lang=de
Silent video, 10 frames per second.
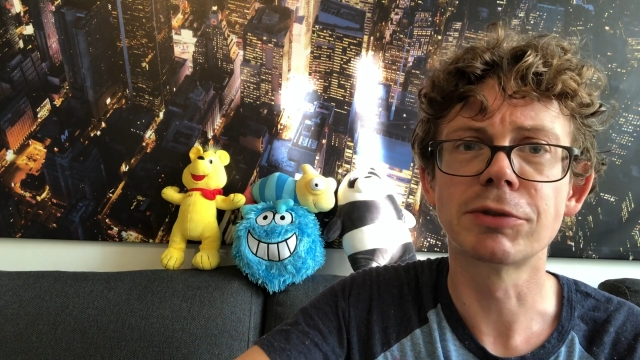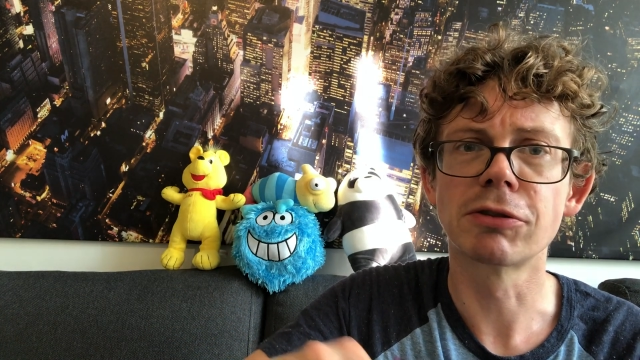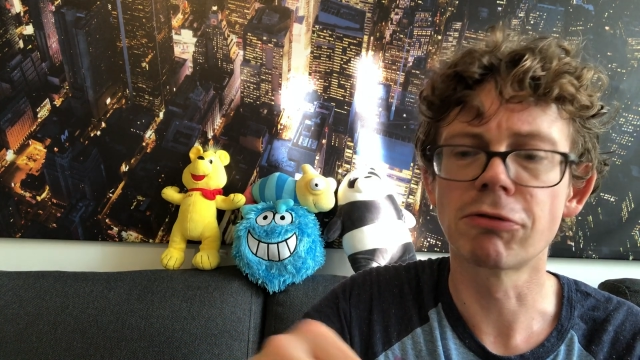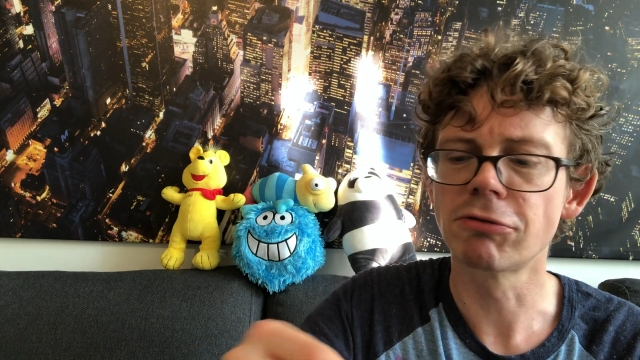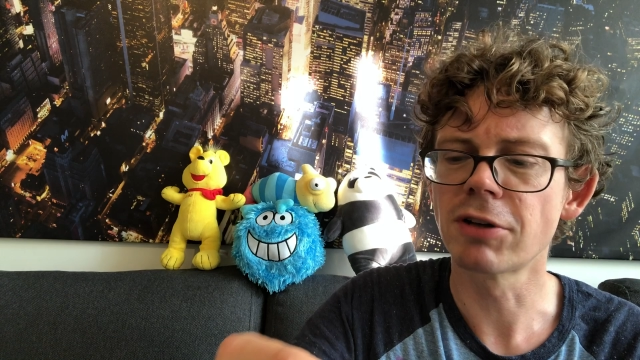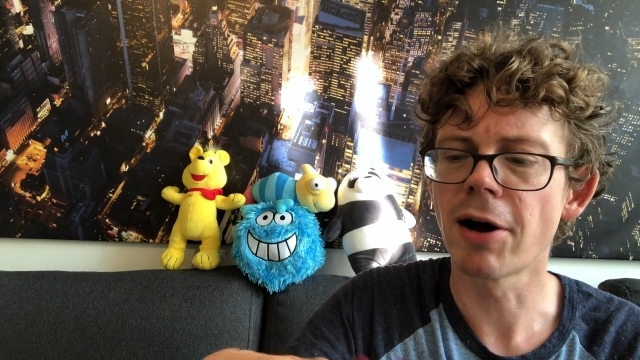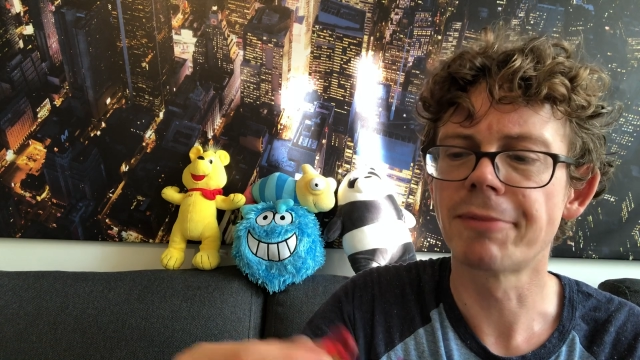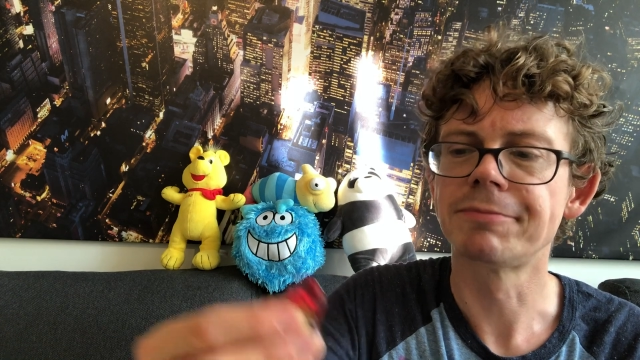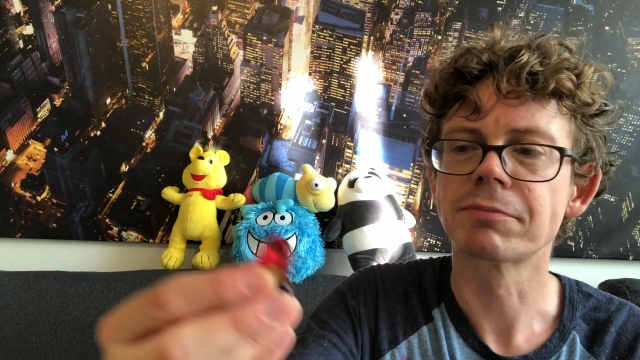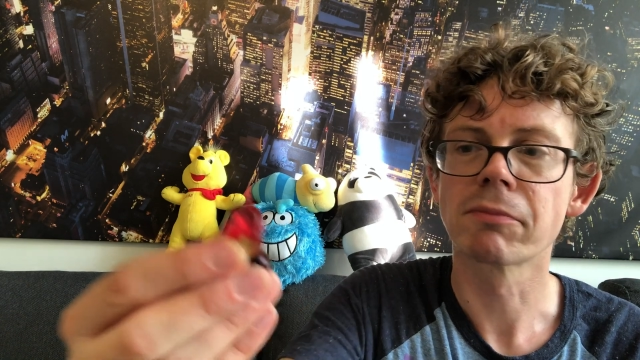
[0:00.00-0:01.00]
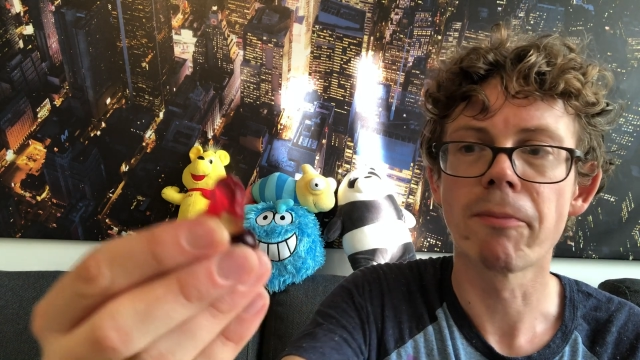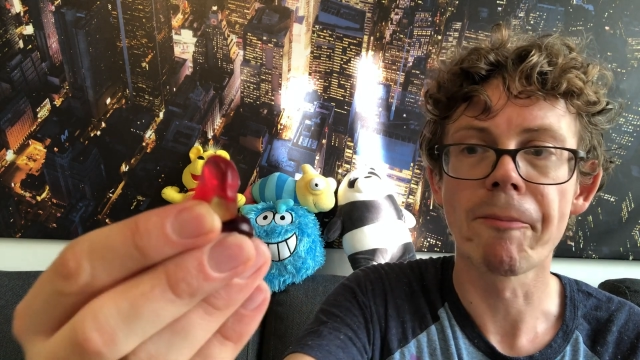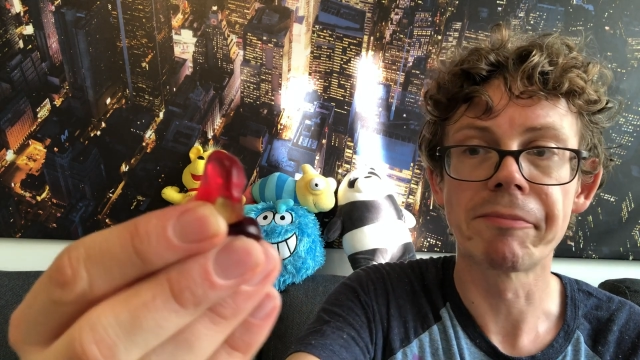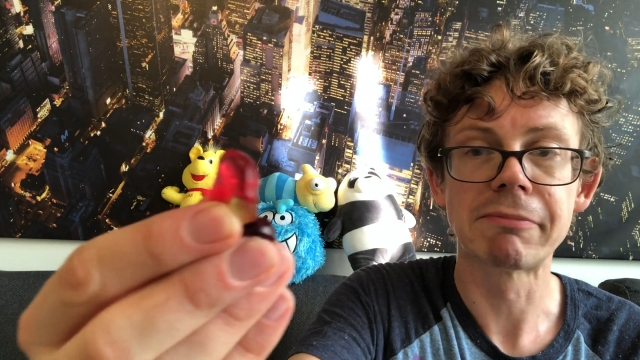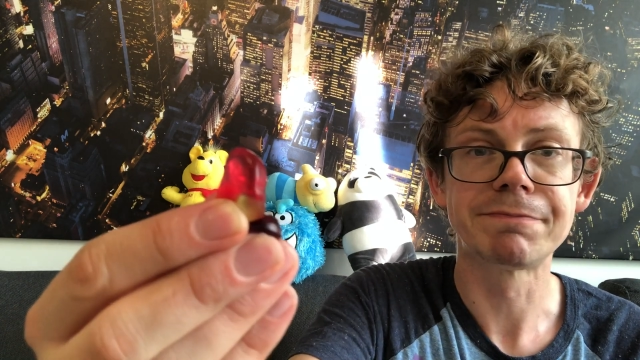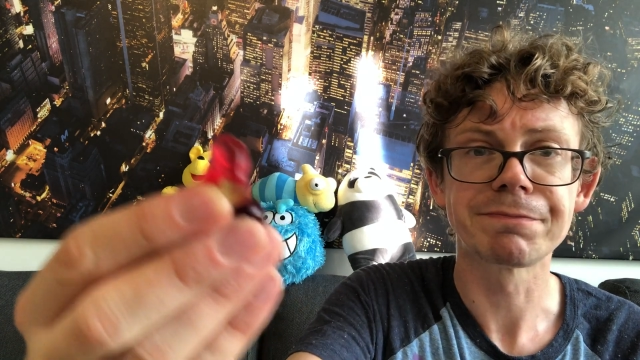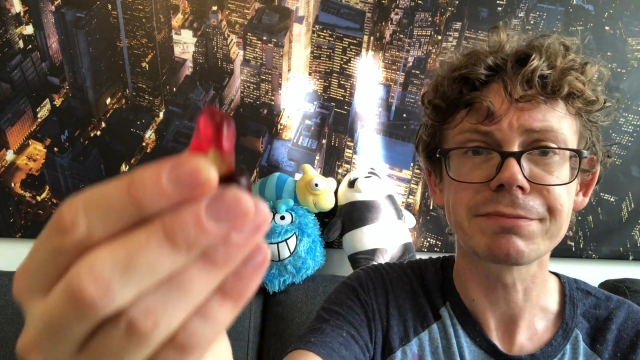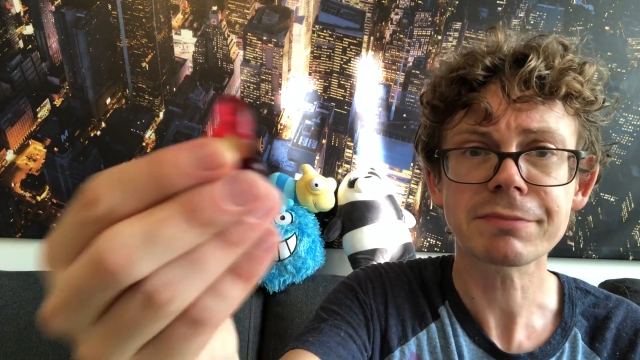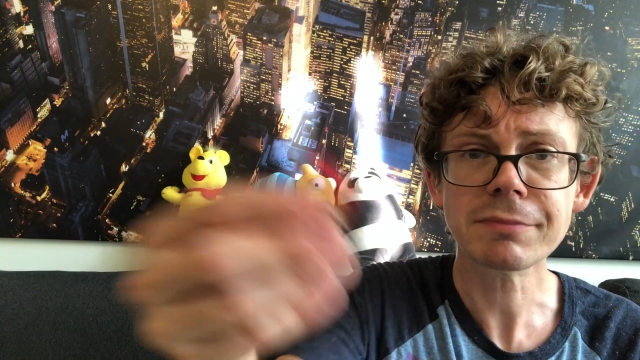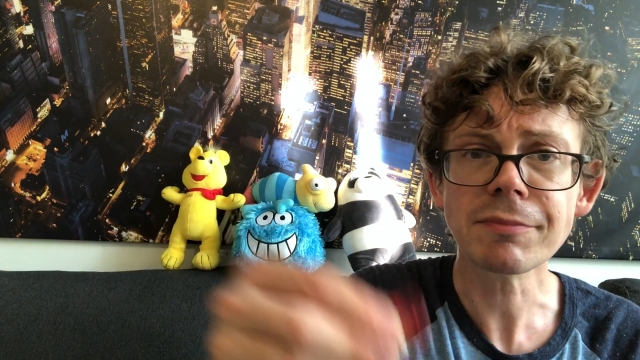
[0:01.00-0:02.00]
den
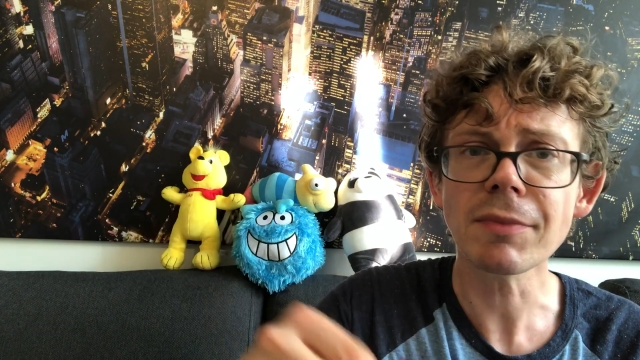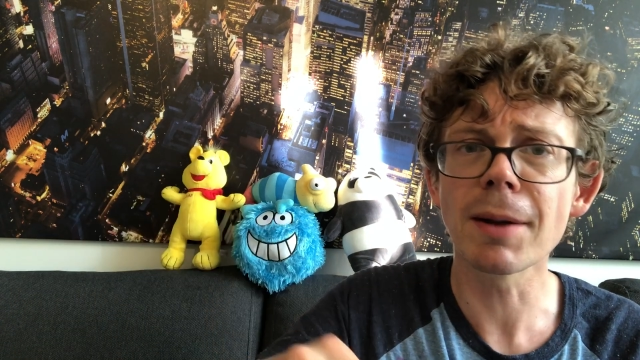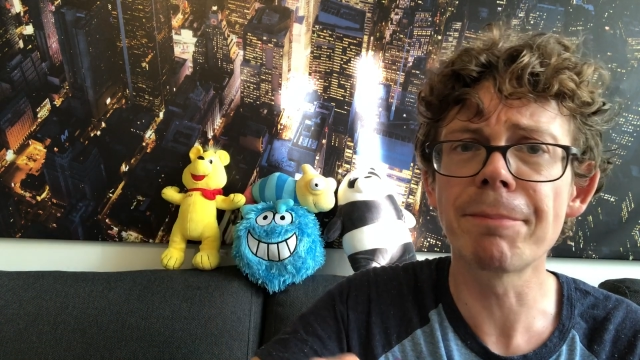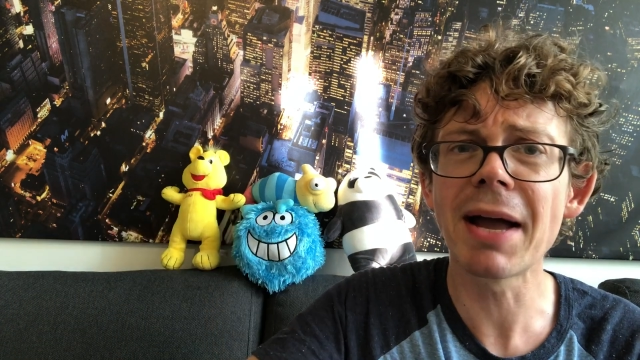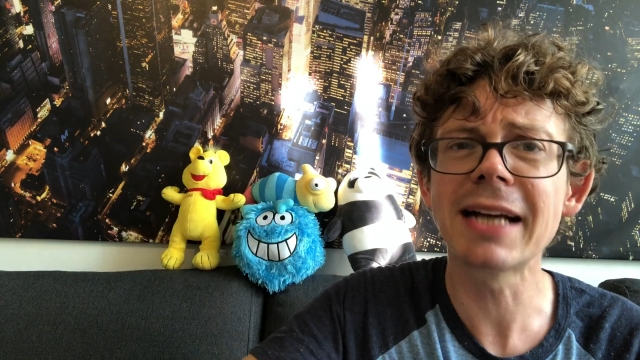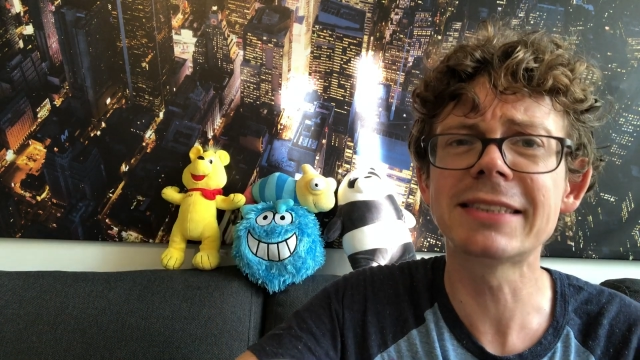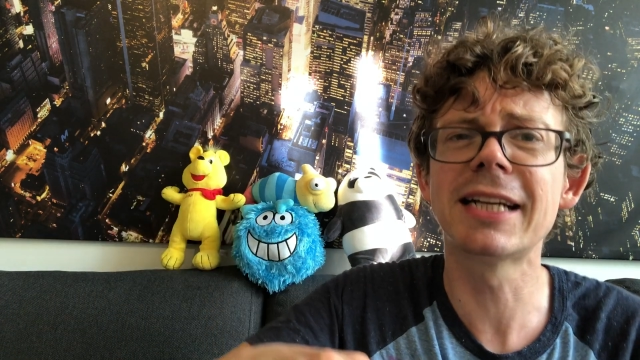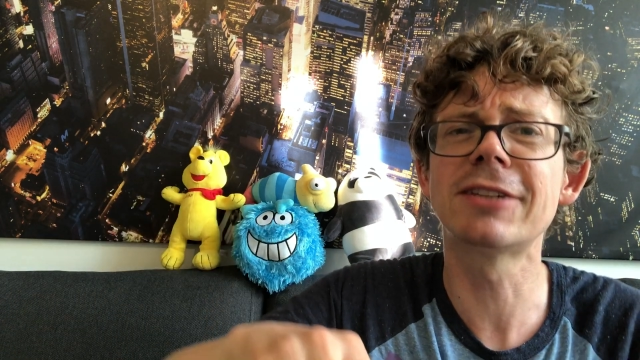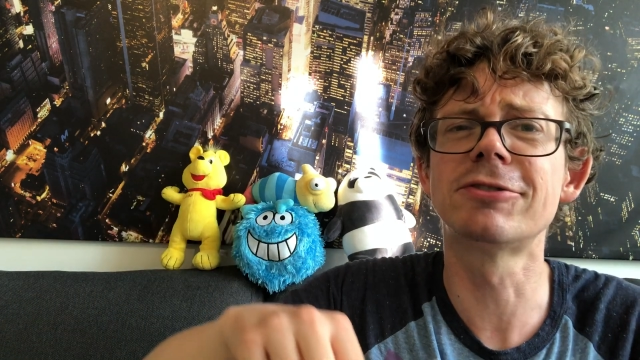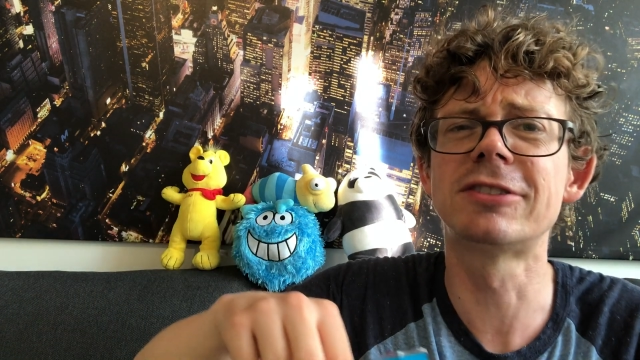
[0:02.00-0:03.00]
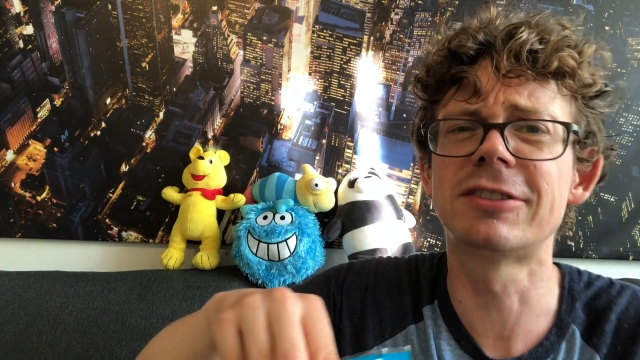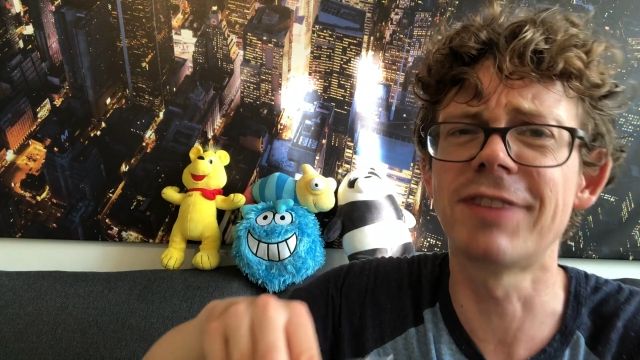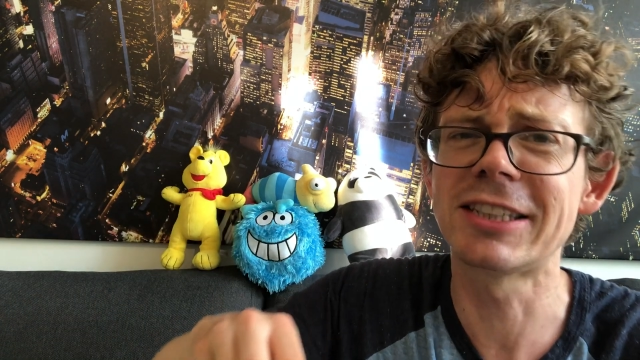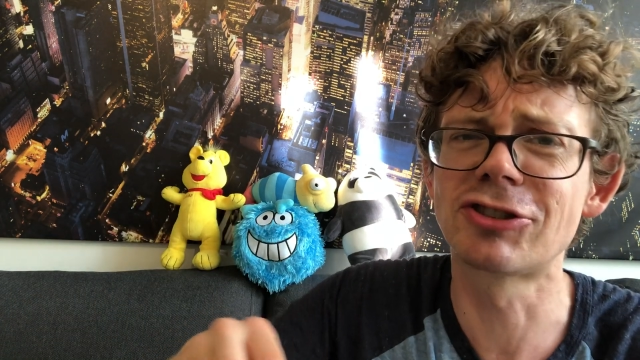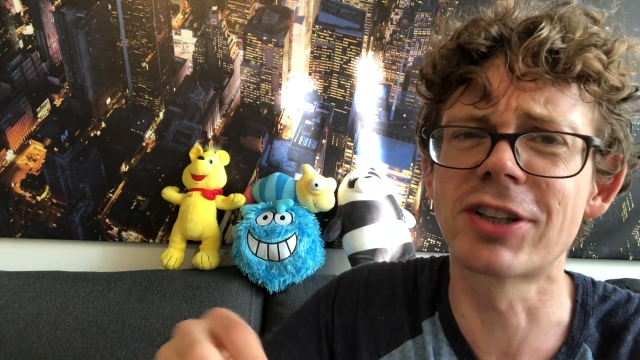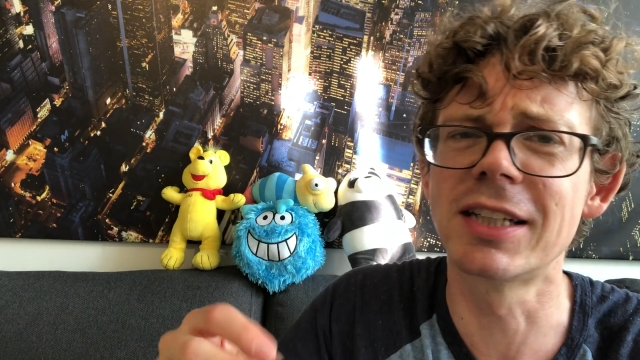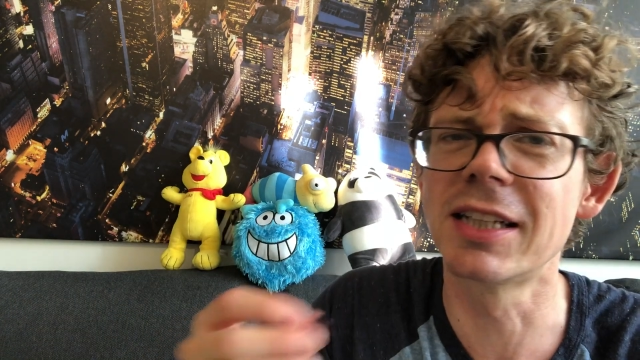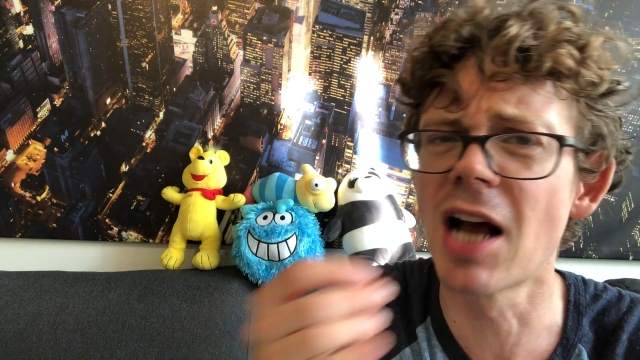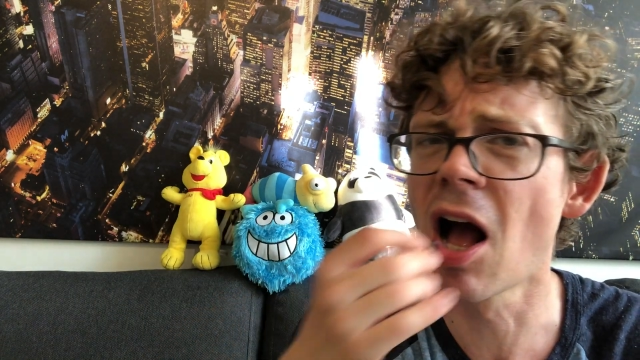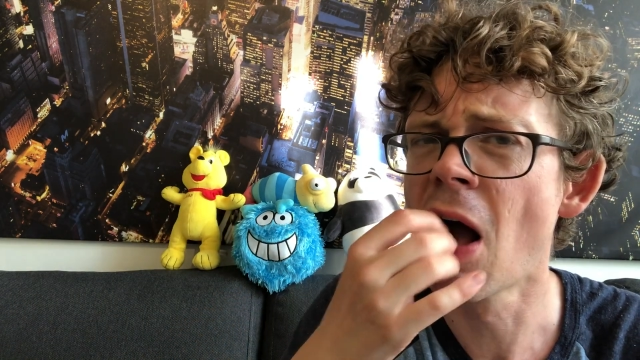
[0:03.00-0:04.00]
Holunderbärchen und Zwetschgen
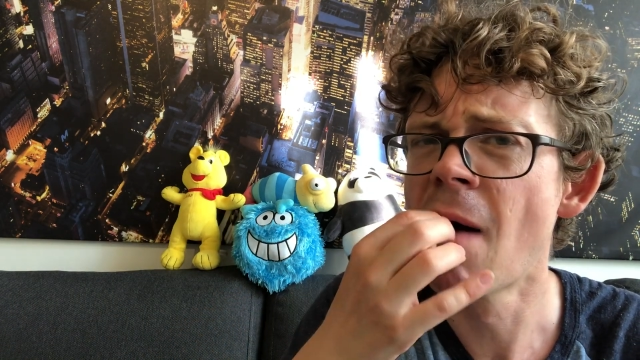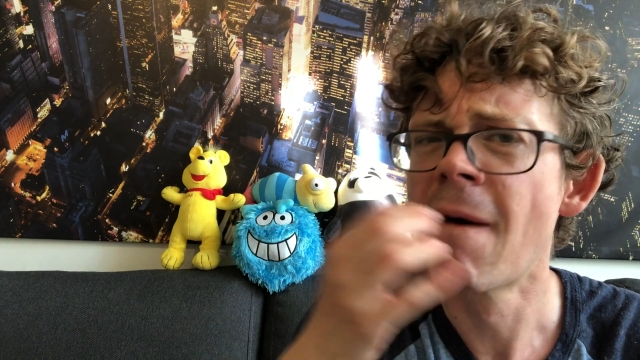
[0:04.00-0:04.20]
hier.